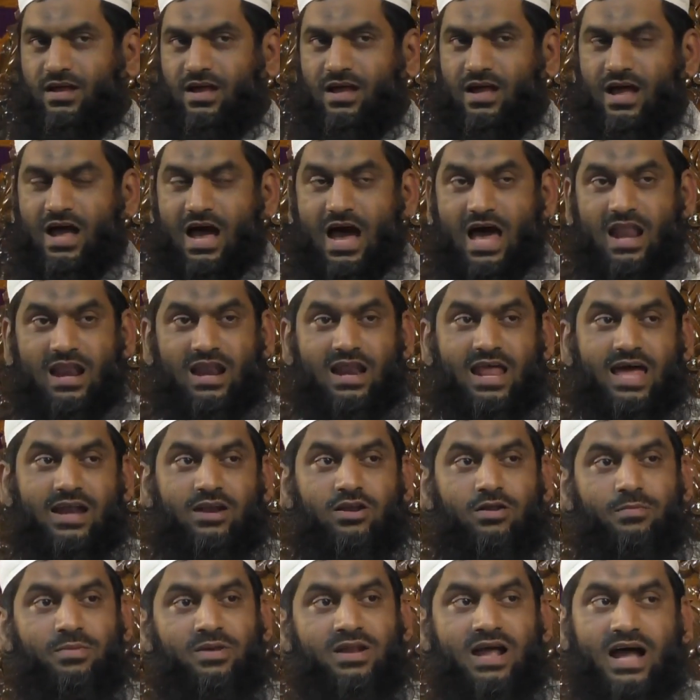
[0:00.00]
আল্লাহ
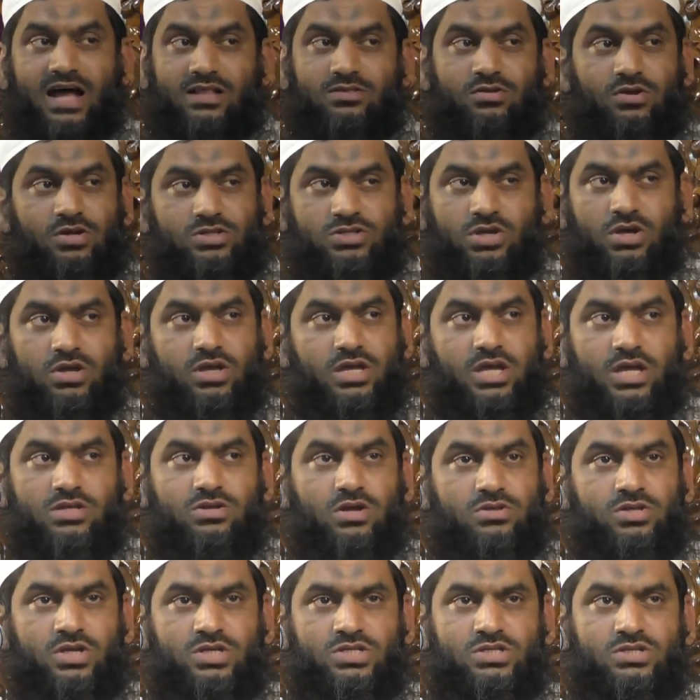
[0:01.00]
নবীর আদর্শই কি
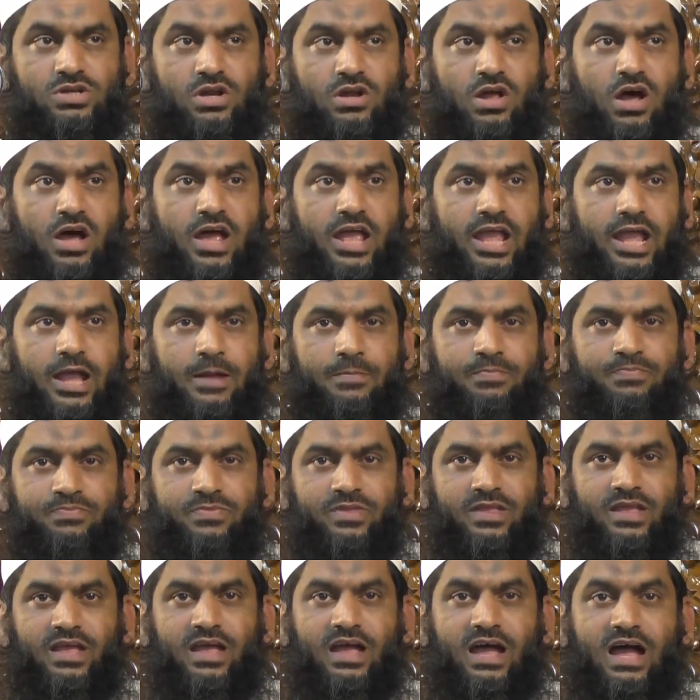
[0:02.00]
যথেষ্ট নয়
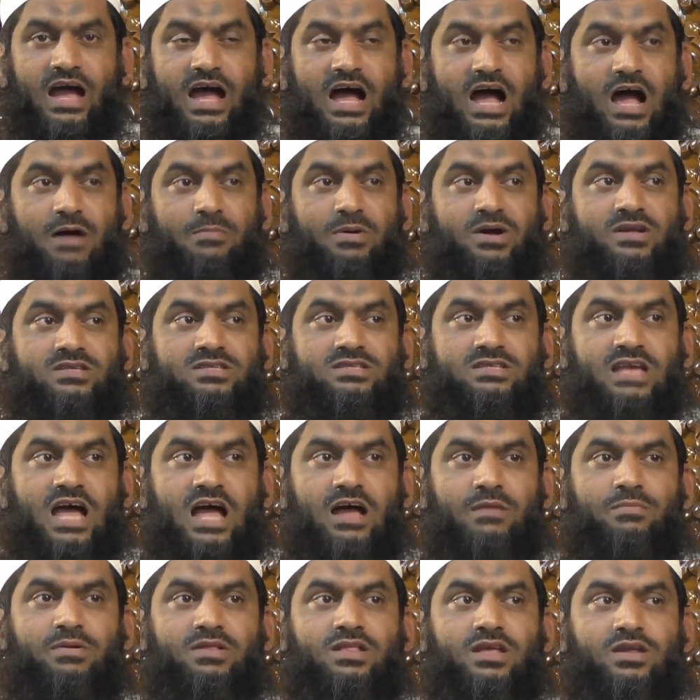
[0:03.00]
আবার
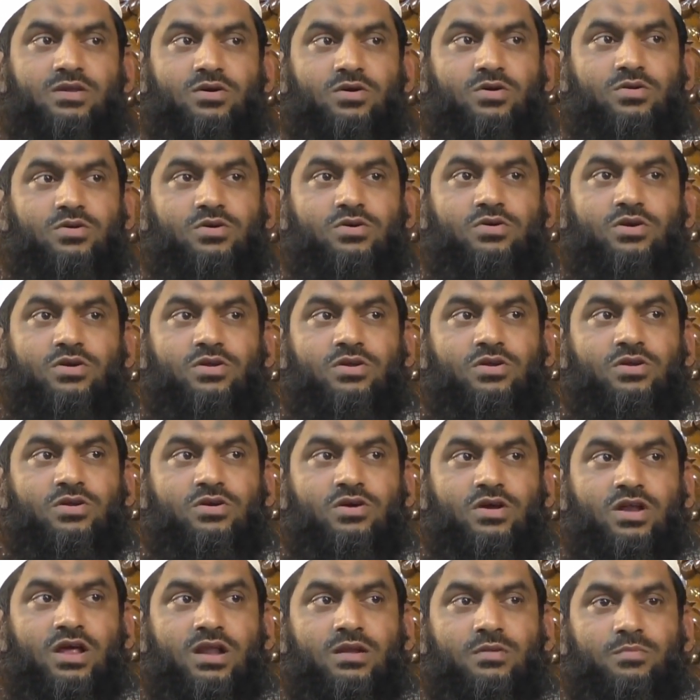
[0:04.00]
সাহাবিদের অনুকরণ করার
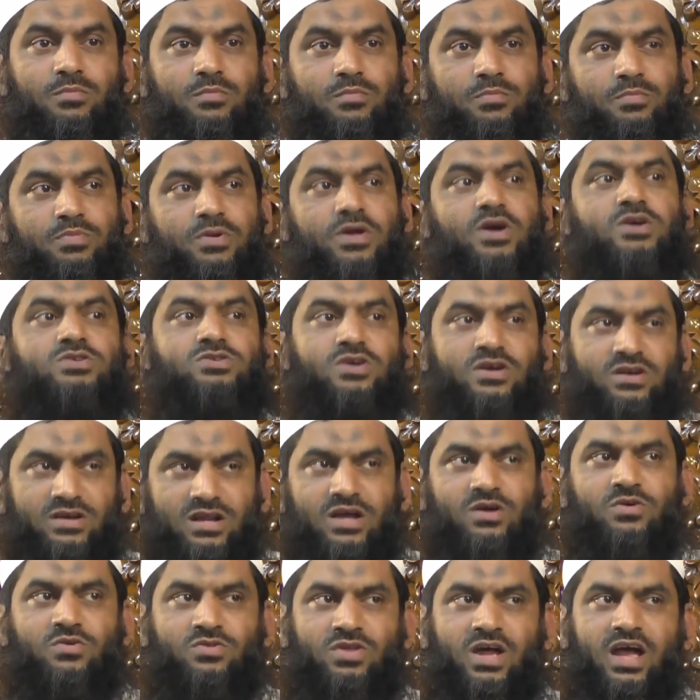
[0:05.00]
প্রয়োজনটা
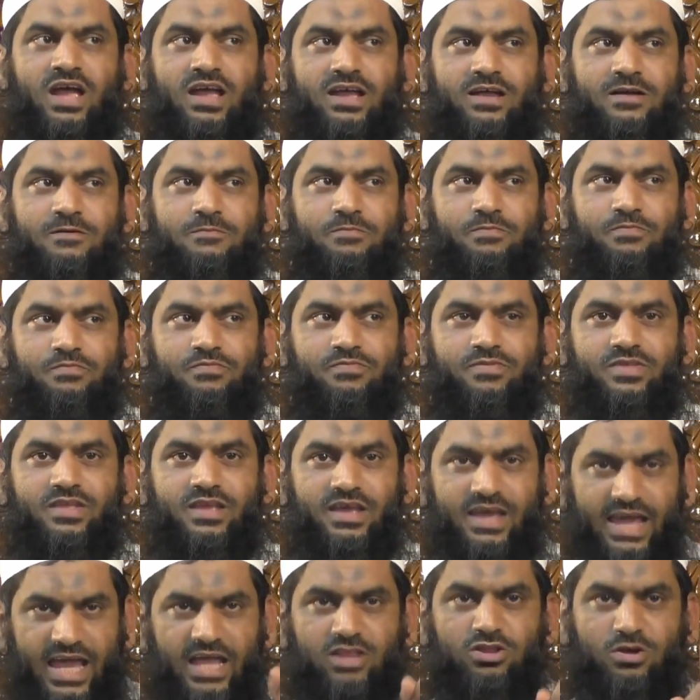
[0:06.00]
কোথায় এই
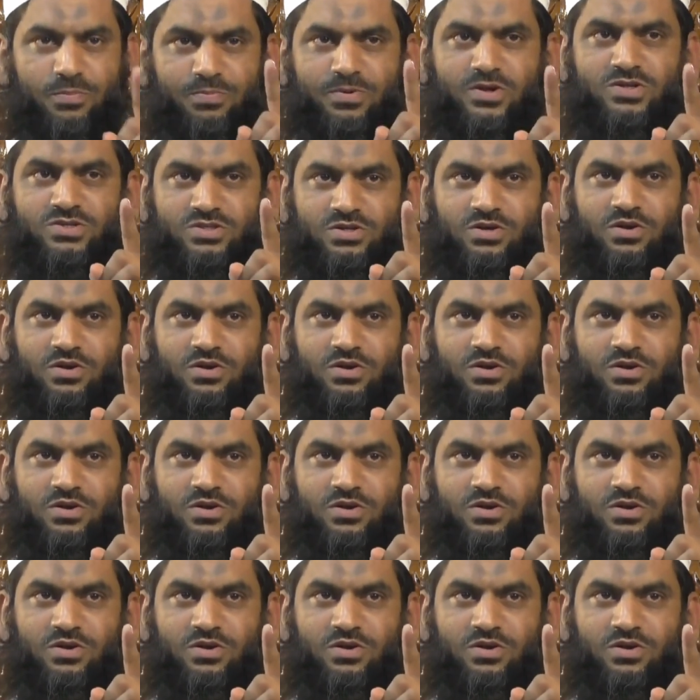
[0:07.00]
তো প্রশ্ন